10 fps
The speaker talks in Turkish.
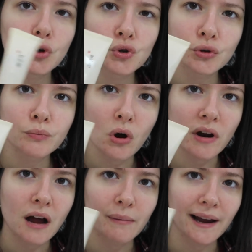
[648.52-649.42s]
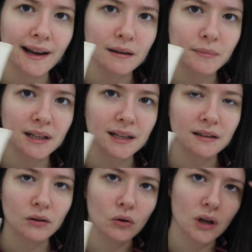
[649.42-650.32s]
Bu küçük boy galiba 50
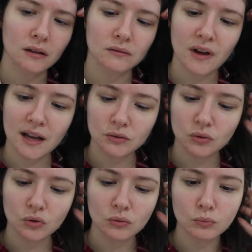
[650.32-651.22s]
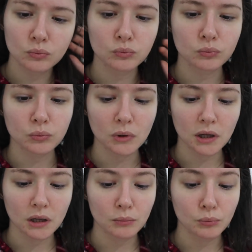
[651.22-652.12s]
mililitre olan versiyonu.
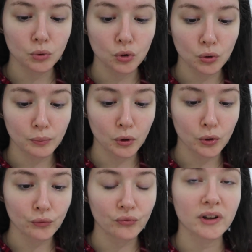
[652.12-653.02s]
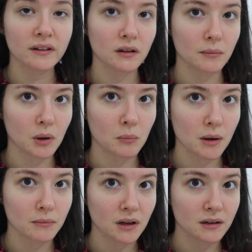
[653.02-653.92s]
Ee, büyük boyunun fiyatına
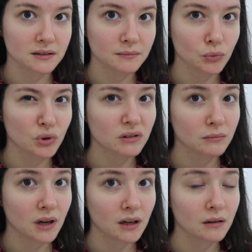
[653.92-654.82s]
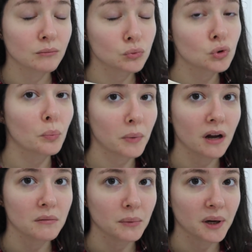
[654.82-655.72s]
bakmam lazım. Büyük ihtimalle bu çok
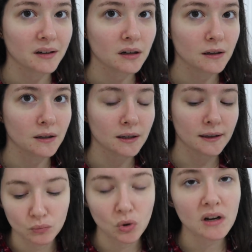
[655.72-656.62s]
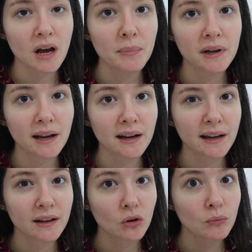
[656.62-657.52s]
pahalı bir marka. Bu kadar parayı
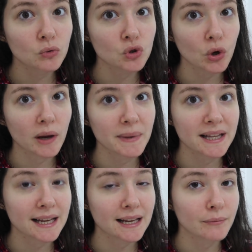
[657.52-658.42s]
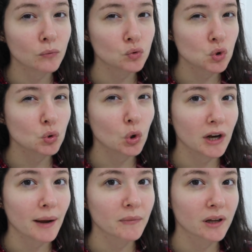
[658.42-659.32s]
hak ediyor mu çok emin değilim. Uzun
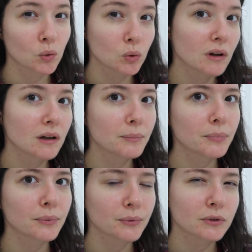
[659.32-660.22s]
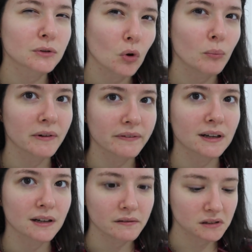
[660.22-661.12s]
dönemde kullanıp son bir
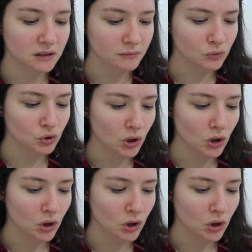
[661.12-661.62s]
fikre varırım.